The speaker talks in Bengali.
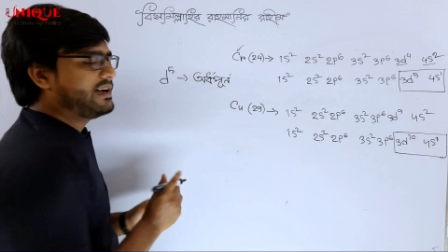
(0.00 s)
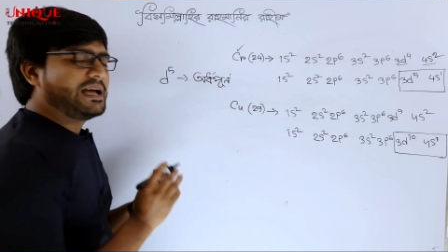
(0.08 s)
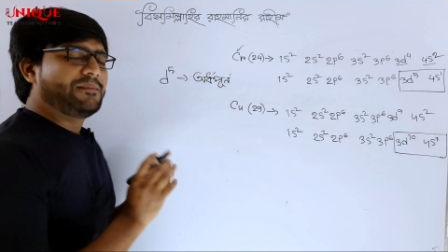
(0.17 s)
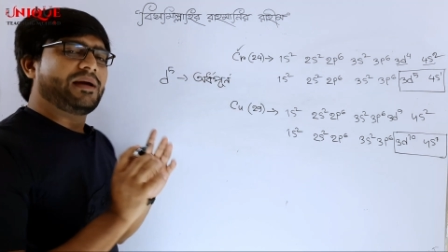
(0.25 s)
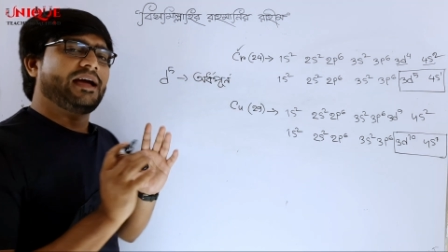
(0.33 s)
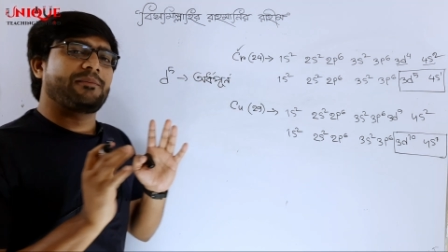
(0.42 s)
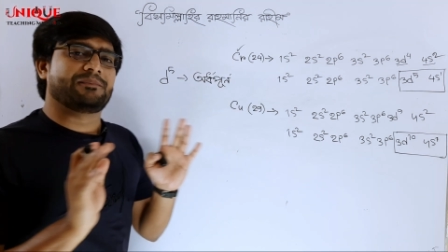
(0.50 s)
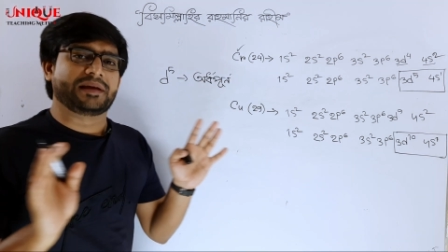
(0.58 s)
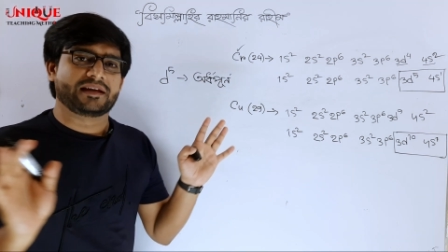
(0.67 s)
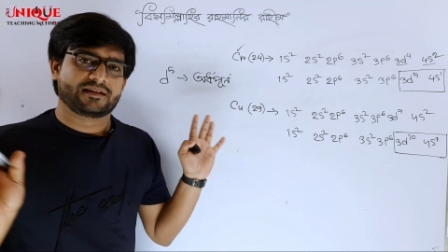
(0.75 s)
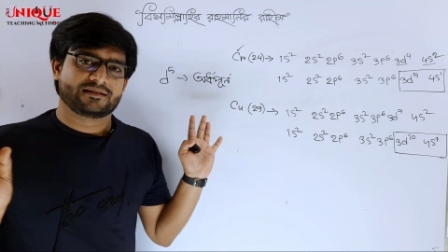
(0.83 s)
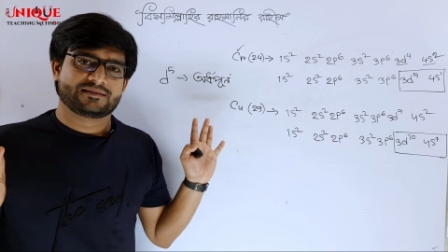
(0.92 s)
আই এম হ্যাপি
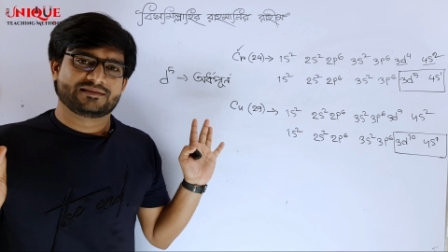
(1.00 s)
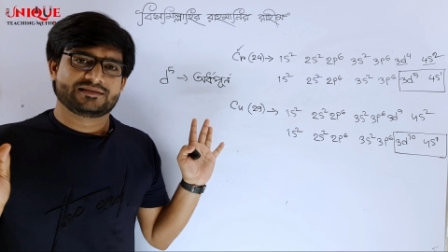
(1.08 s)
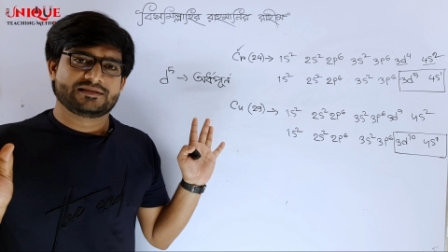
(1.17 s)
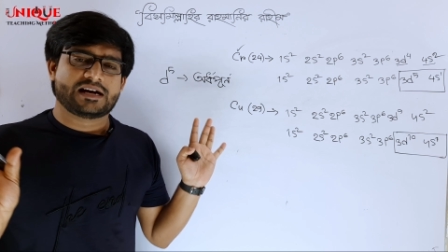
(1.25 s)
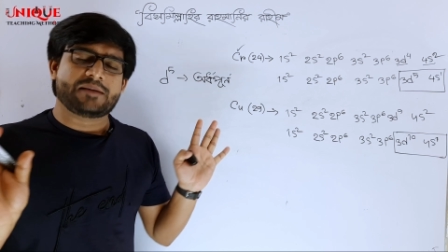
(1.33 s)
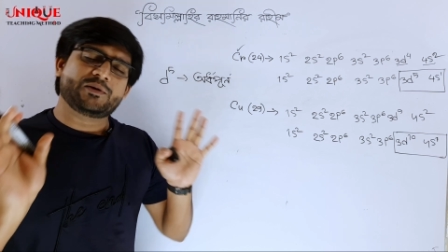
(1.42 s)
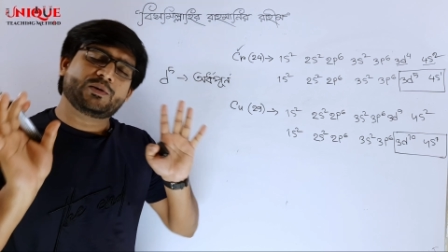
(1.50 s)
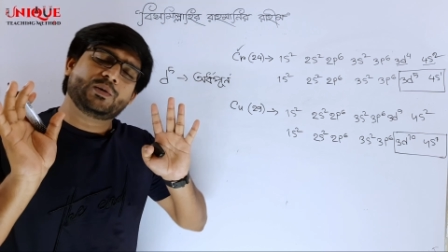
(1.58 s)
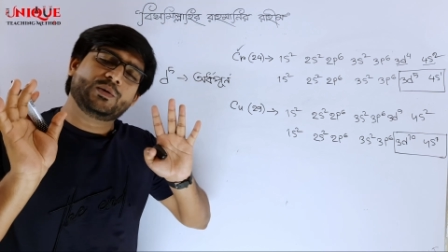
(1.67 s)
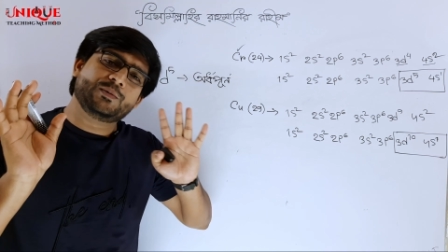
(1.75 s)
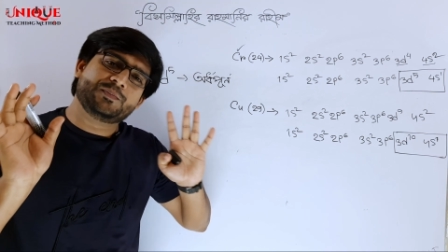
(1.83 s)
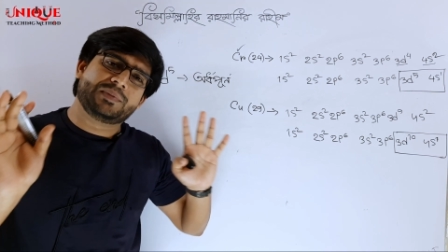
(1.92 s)
আমি
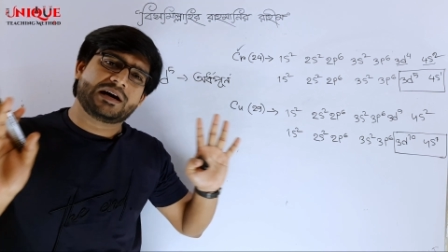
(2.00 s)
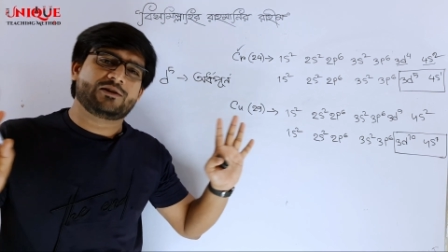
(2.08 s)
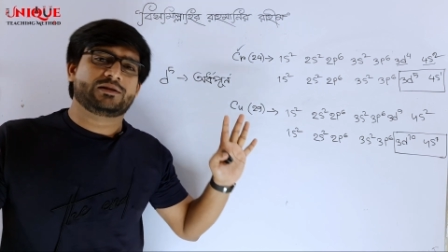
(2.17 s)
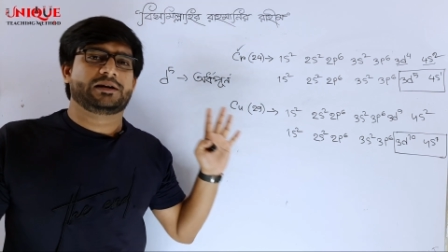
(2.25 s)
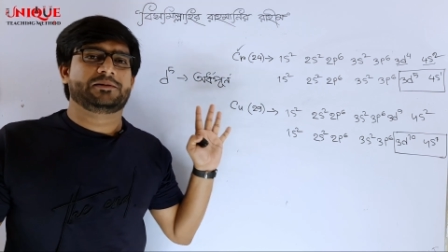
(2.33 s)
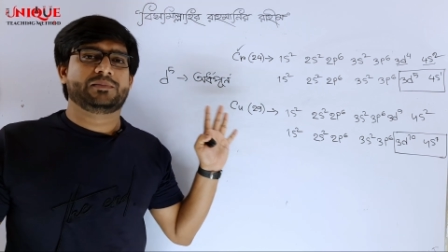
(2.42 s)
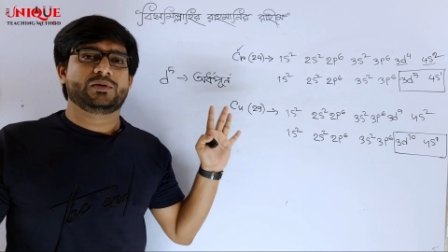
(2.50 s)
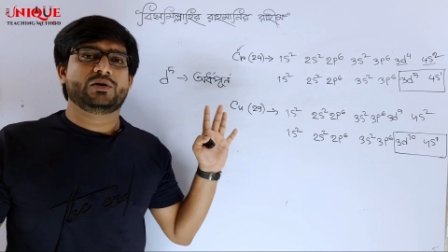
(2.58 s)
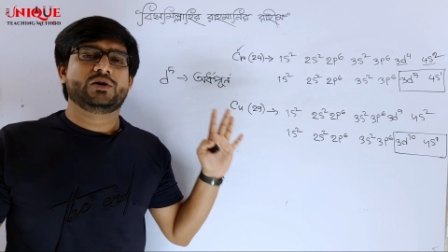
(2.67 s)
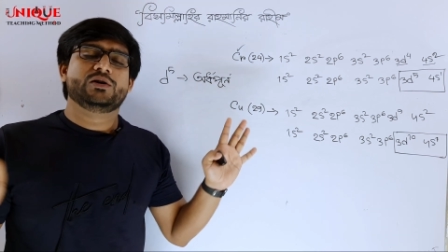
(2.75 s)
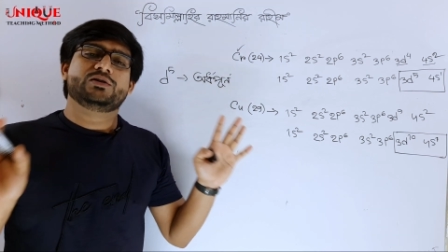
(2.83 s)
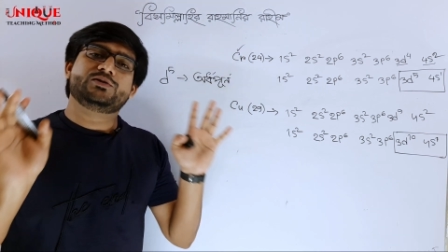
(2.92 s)
খুব ভালো থাকবো
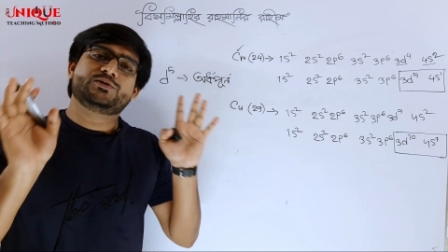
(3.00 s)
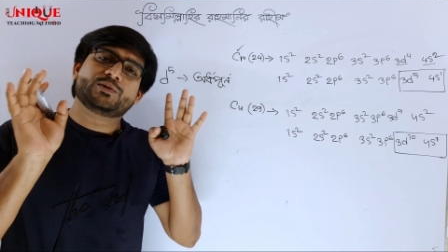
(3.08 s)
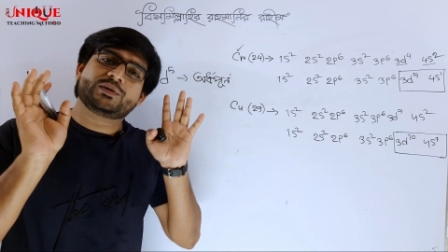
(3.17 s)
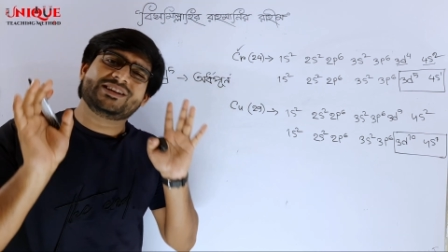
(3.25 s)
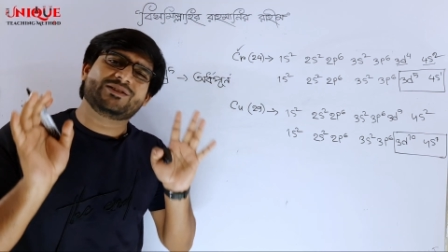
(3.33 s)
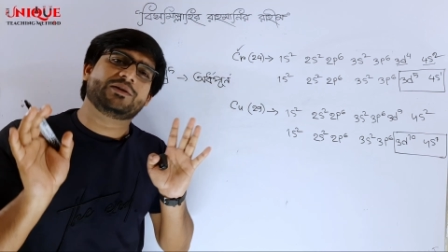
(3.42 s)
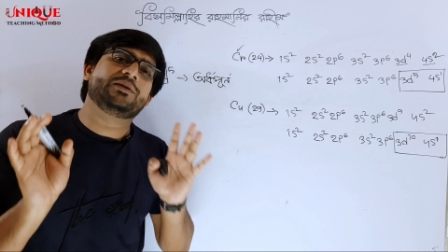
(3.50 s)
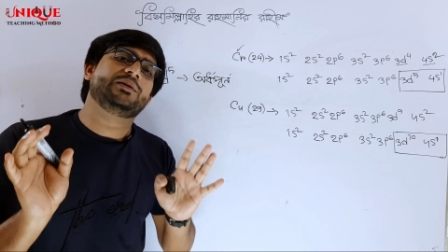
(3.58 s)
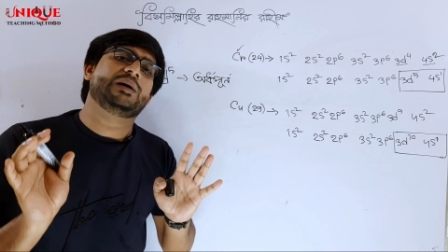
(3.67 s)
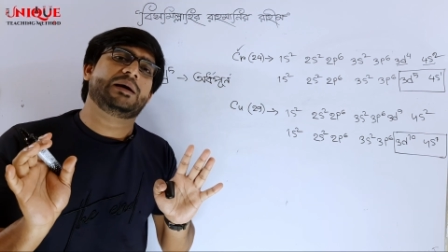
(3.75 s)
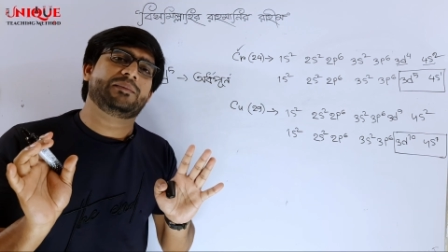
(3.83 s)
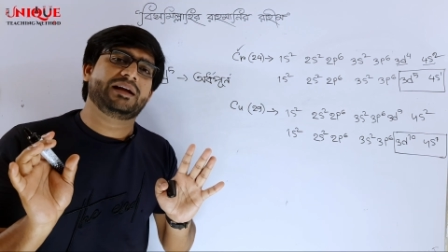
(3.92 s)
যদি কখনো
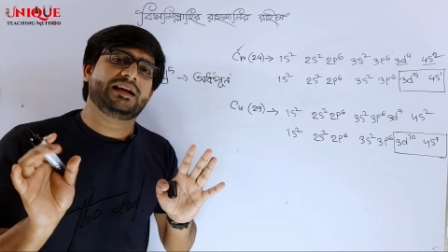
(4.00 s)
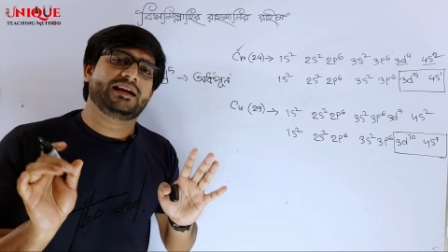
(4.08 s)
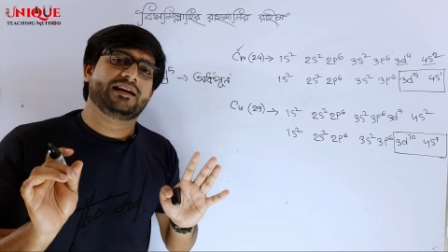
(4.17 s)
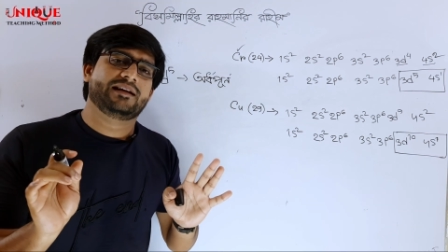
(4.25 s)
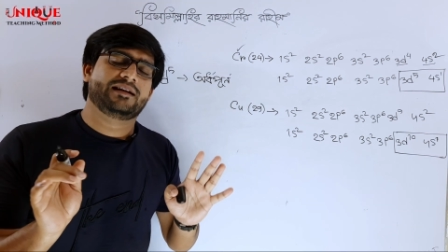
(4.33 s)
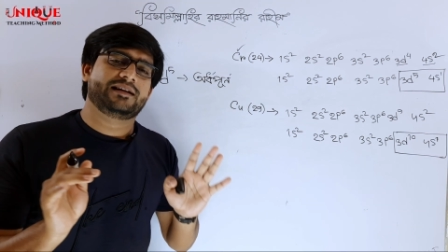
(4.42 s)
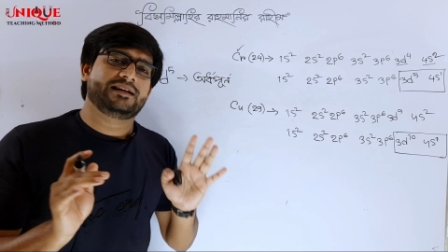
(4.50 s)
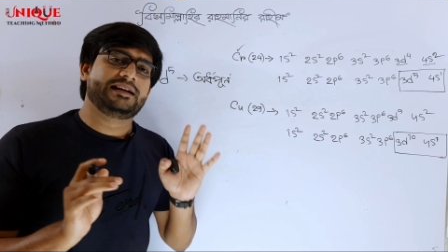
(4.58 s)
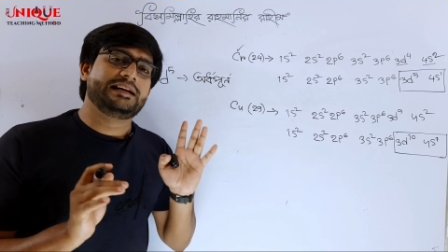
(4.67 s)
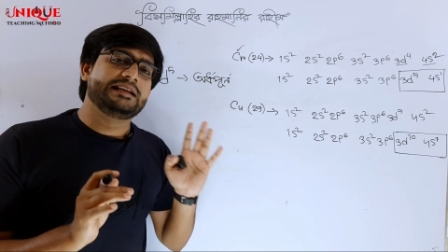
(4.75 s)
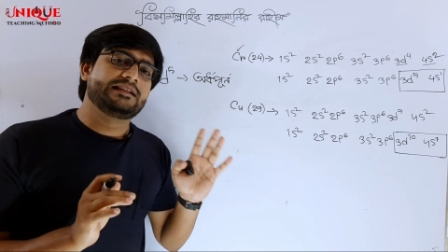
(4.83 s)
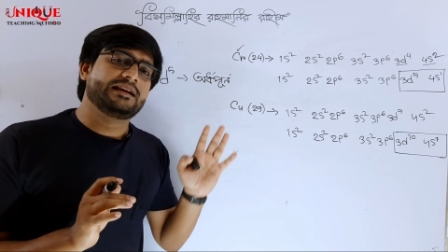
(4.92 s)
আমি
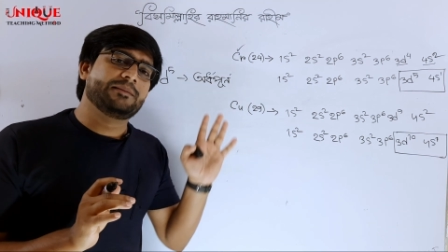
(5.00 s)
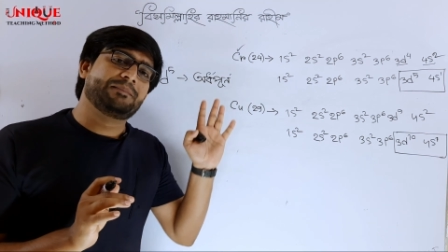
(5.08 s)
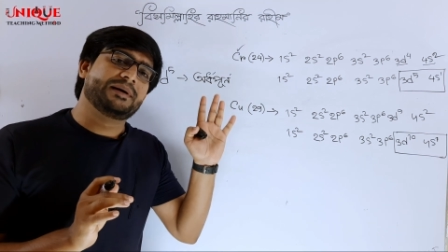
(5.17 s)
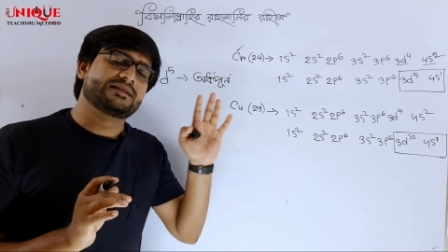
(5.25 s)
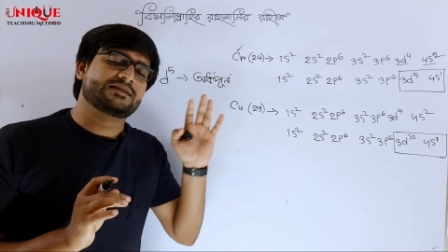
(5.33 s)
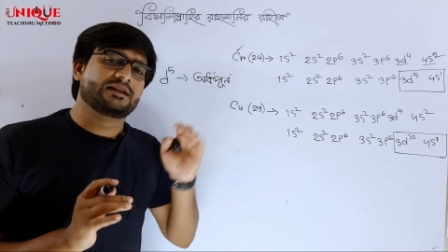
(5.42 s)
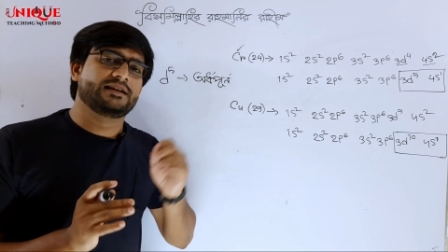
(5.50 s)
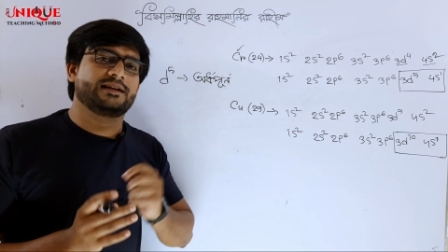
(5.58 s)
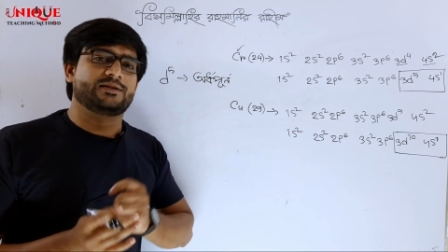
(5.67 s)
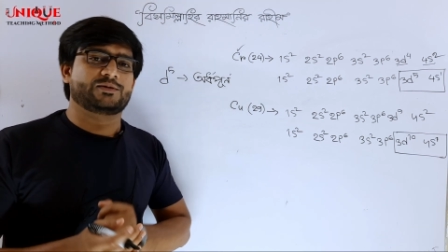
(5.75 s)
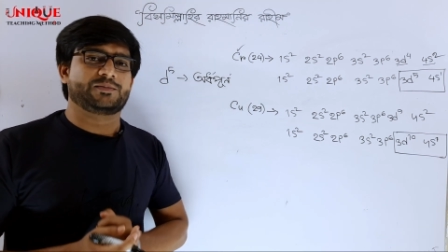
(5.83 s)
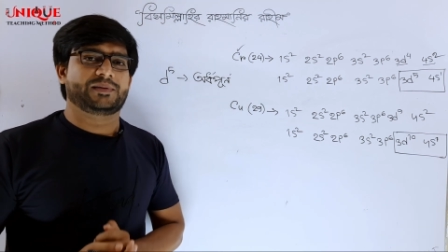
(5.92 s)
ডিতে পাঁচটা
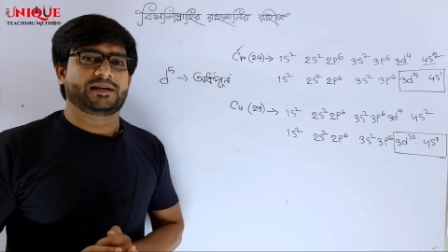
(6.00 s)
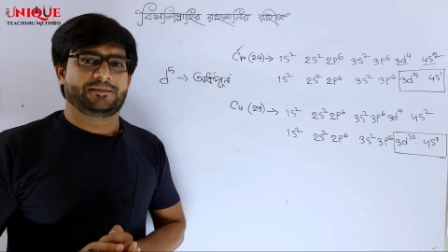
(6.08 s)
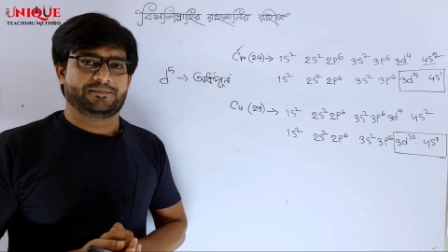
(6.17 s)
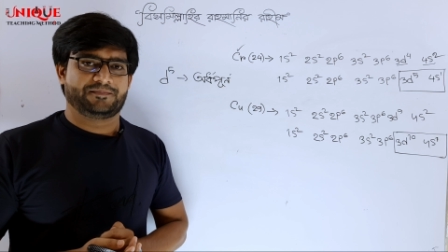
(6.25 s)
ইলেকট্রন পাই